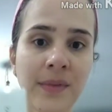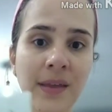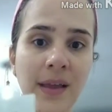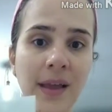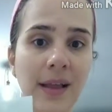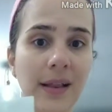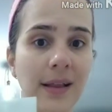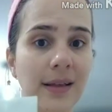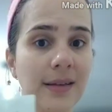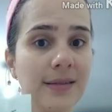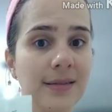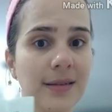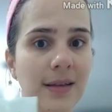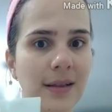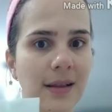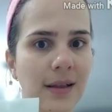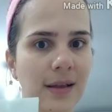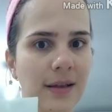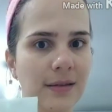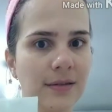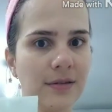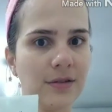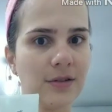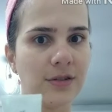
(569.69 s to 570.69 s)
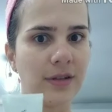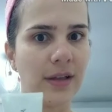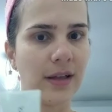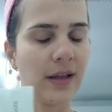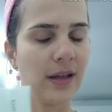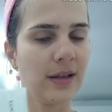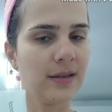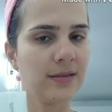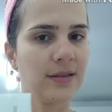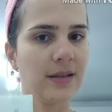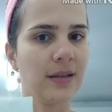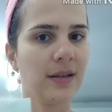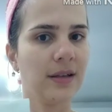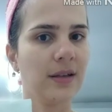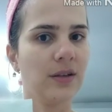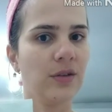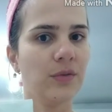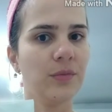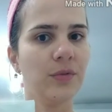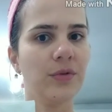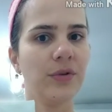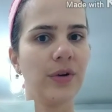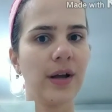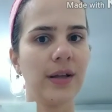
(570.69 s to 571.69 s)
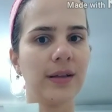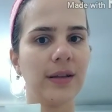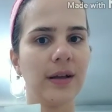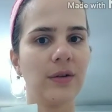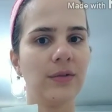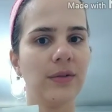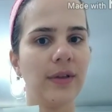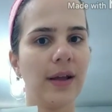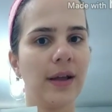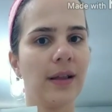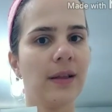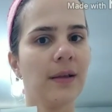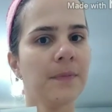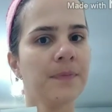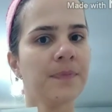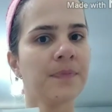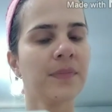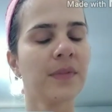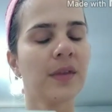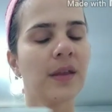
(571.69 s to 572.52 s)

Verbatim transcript: Ela é excelente, tem resenha aqui no meu canal dela.